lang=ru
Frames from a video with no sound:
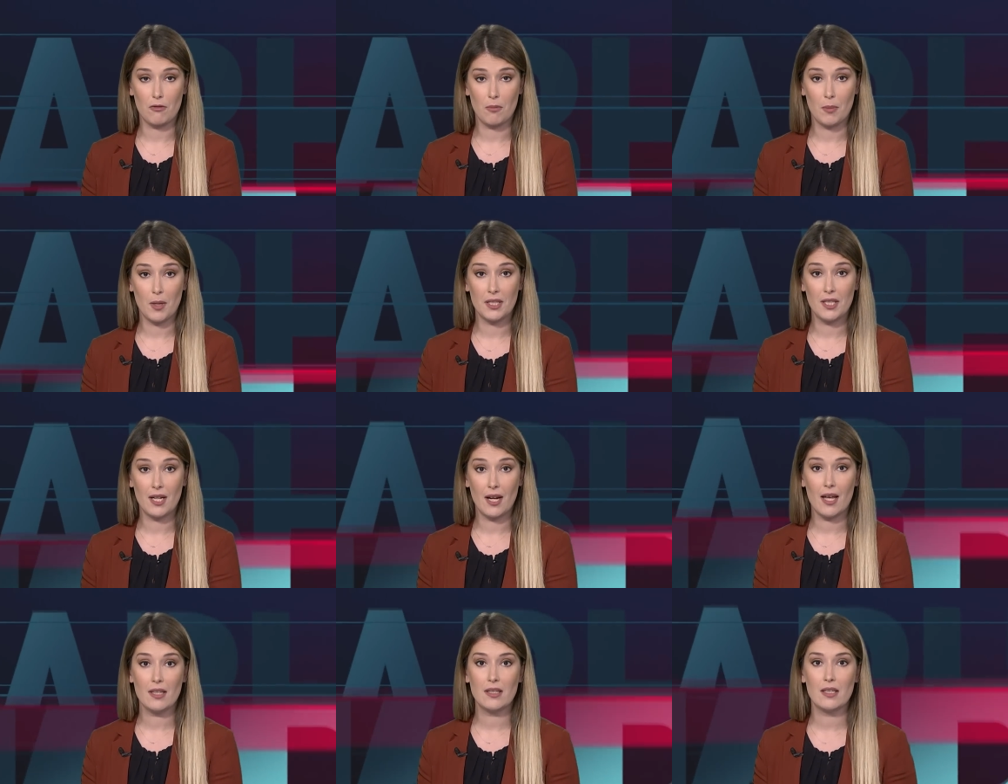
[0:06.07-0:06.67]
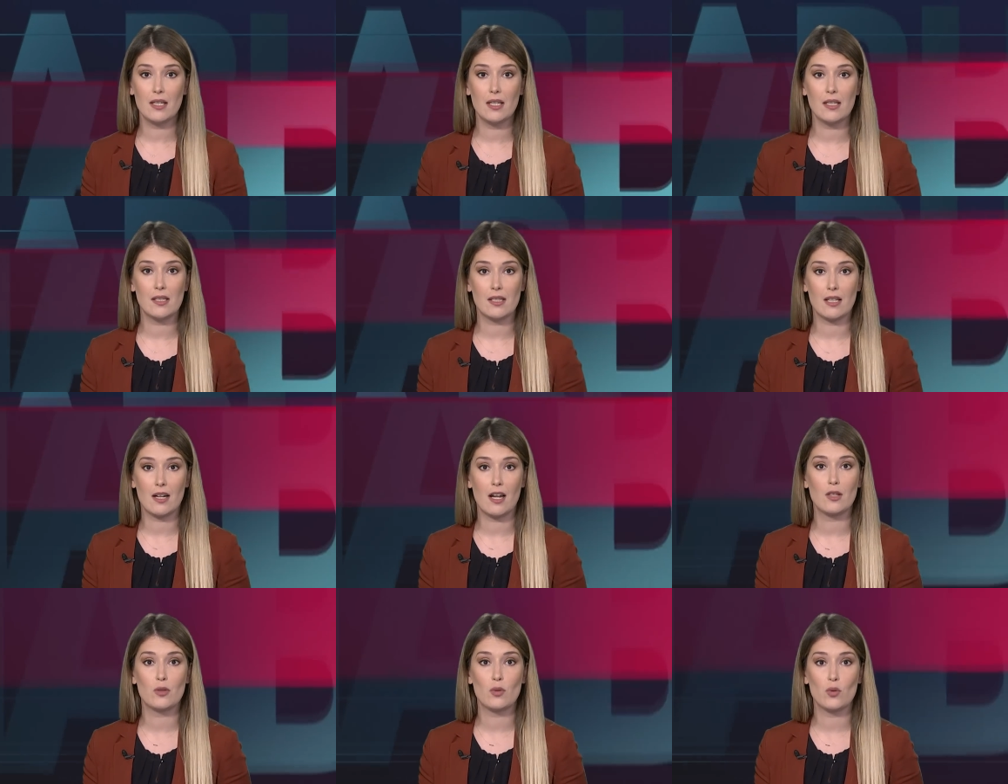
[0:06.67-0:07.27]
подряд и
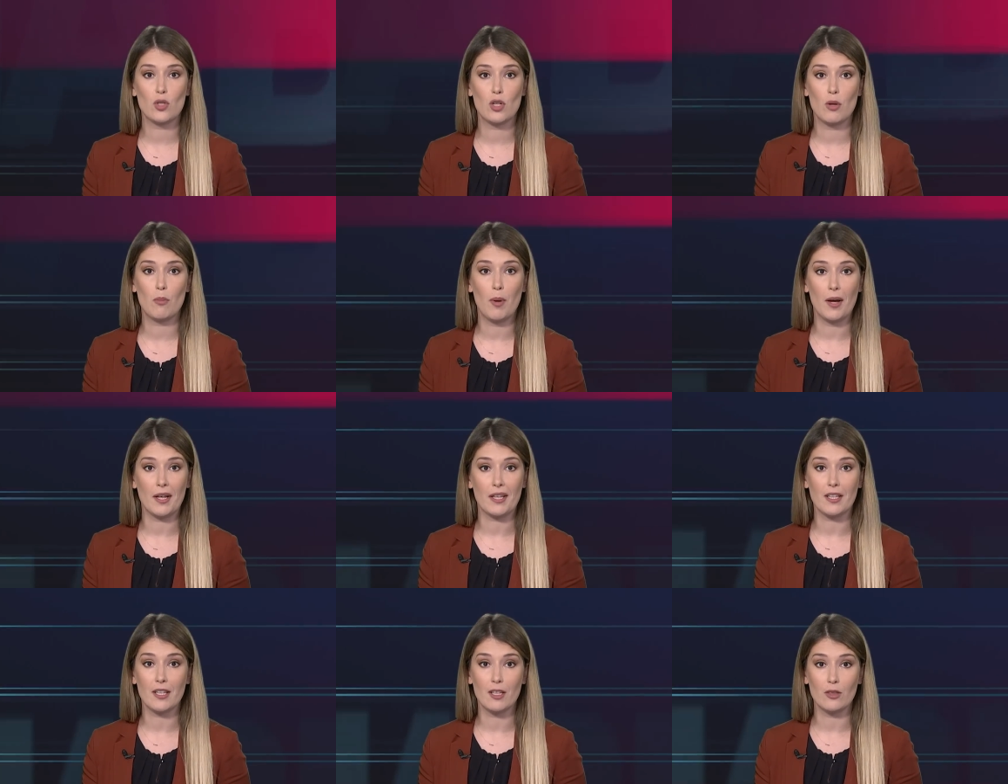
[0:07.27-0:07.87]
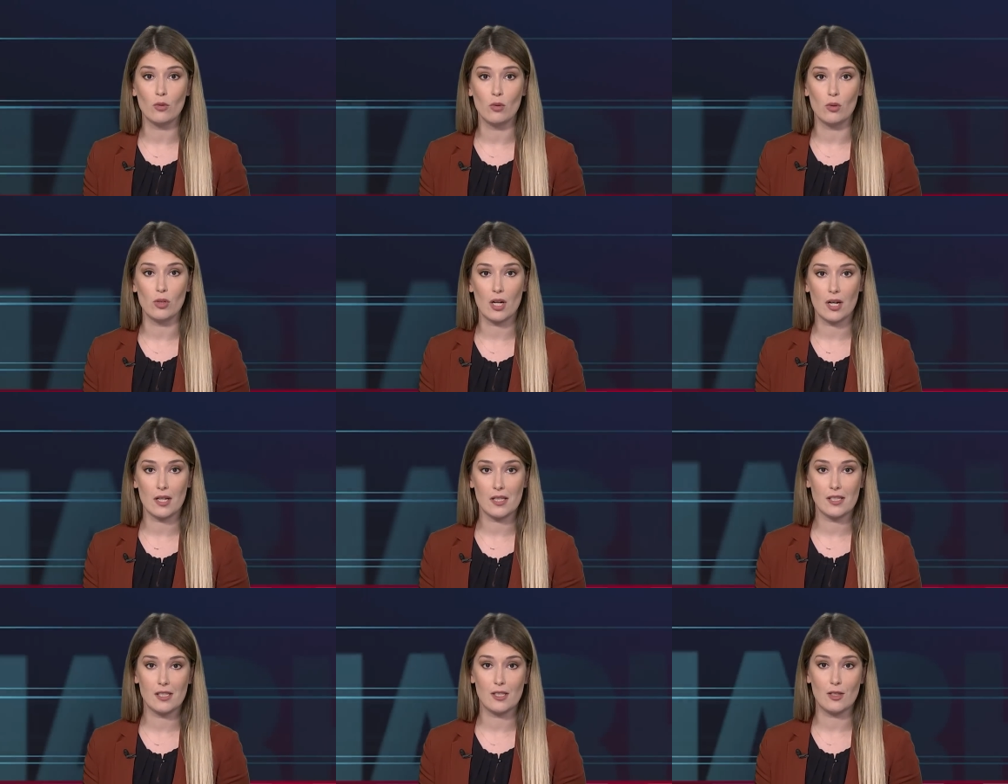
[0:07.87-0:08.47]
сразу же покинул
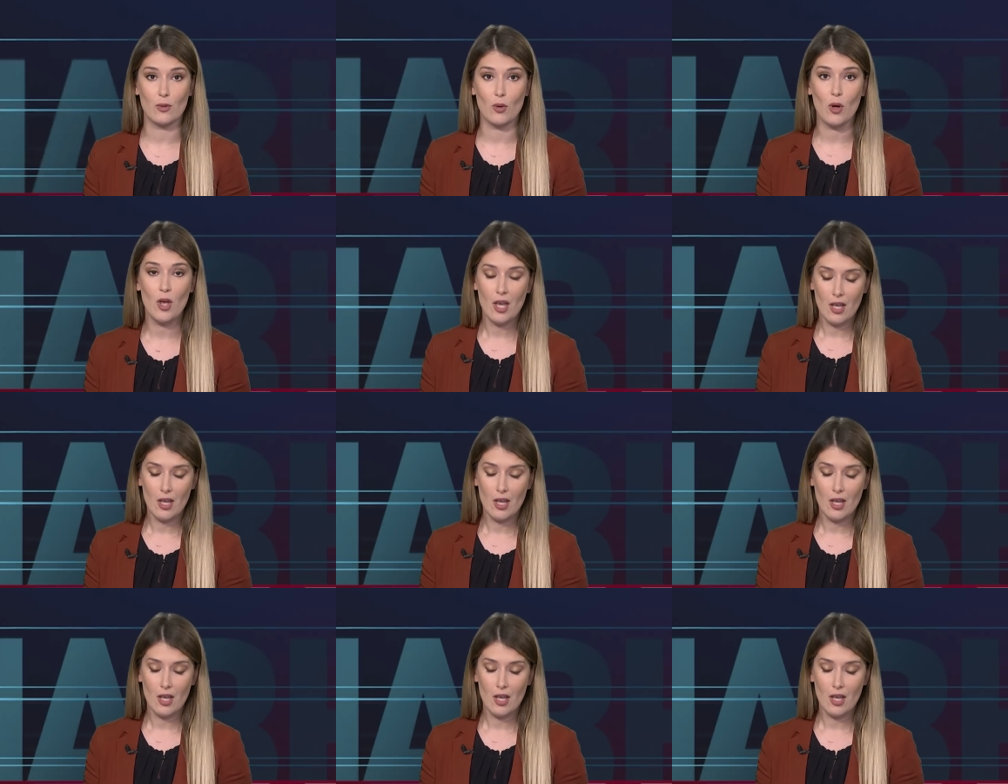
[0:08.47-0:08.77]
Россию.